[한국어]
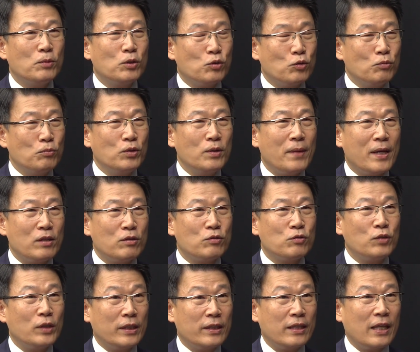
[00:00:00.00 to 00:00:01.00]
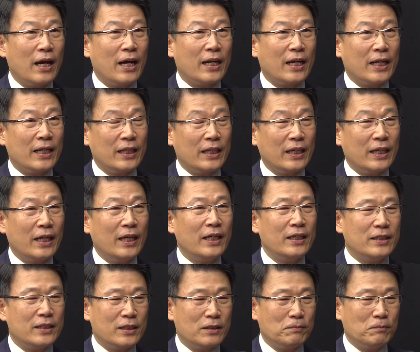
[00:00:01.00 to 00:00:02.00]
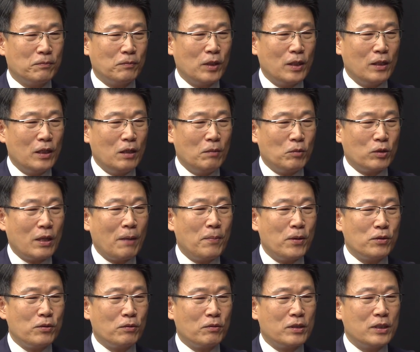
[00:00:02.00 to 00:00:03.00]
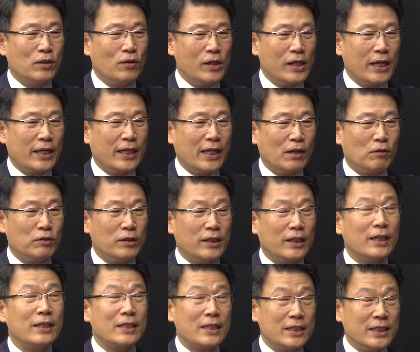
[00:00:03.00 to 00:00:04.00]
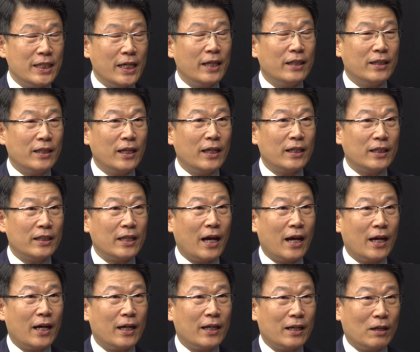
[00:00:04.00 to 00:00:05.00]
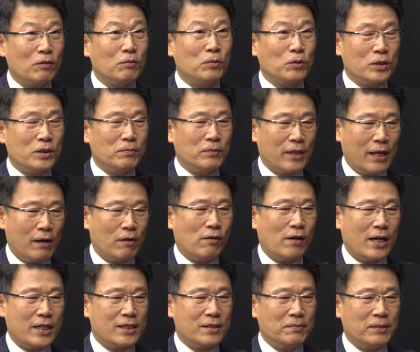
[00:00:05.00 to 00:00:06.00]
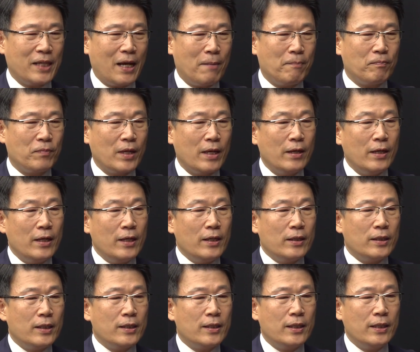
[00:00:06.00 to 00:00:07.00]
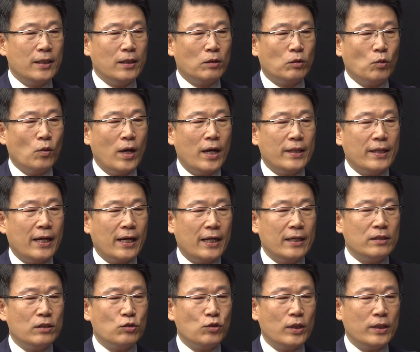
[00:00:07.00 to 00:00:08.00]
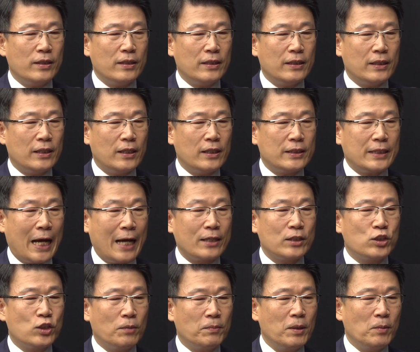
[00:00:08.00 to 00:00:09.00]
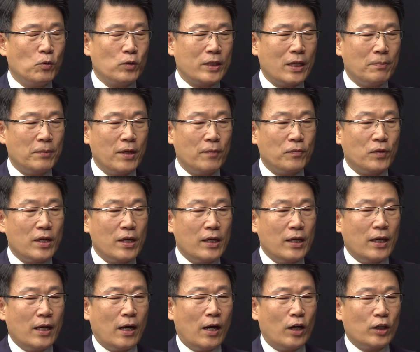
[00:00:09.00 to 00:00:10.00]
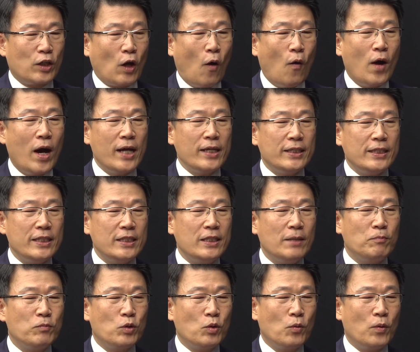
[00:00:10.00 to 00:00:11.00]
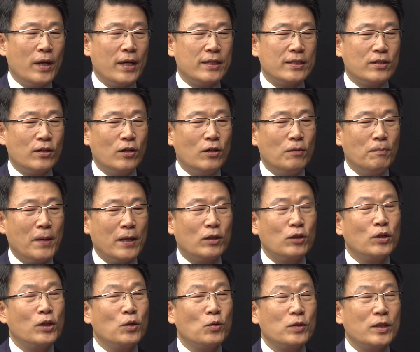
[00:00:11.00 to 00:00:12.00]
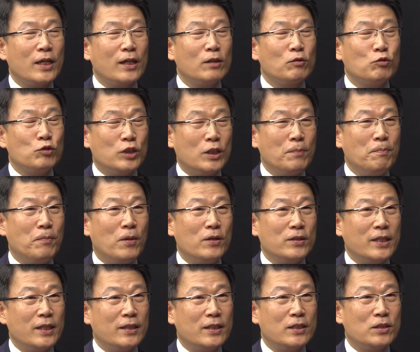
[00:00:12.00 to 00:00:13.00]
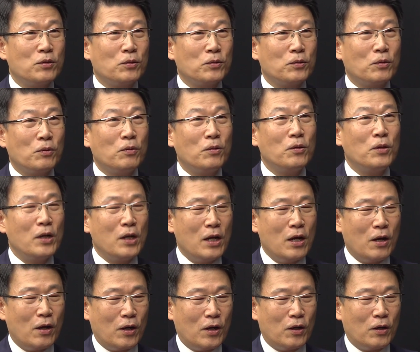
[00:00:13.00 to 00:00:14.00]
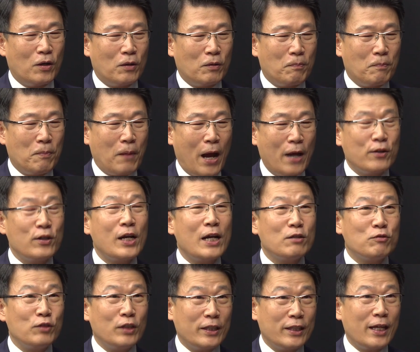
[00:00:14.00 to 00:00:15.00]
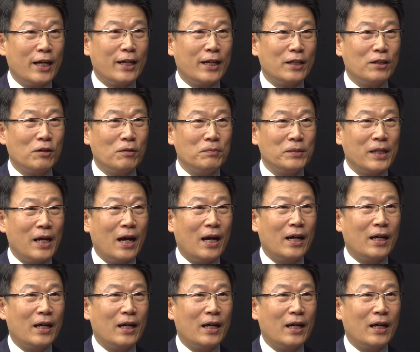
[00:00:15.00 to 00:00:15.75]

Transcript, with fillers: 뭐 충분히 만들 수 있다라는 게 지금 뭐 대표적으로 그걸 얘기하고 있는 게 이제 CATL이다라고 보시면 될 것 같습니다. 특히 또 하나가 이제 최, 어, 장점이 뭐냐면 어, 영하 20도에서 배터리 용량을 90% 정도 어, 발휘를 할 수 있다라는 아, 겁니다.